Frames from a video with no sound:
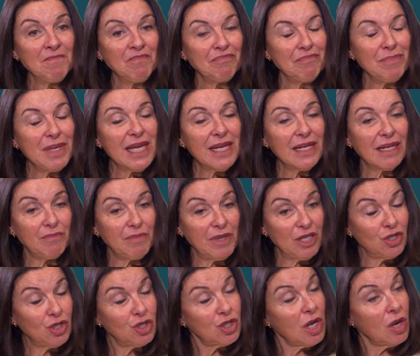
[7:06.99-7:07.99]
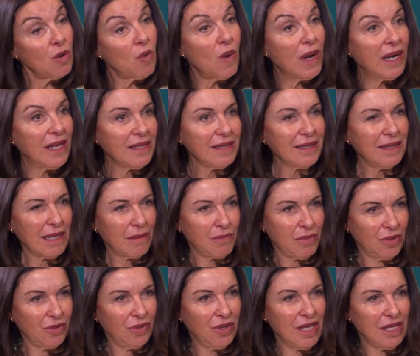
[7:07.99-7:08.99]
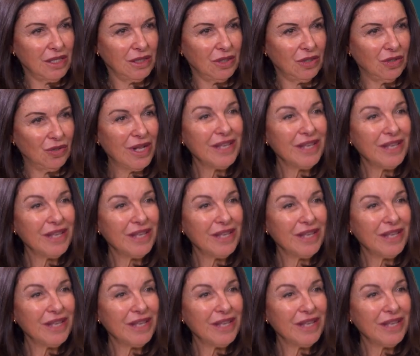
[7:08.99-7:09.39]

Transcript: Bien, pero eso es el 40%.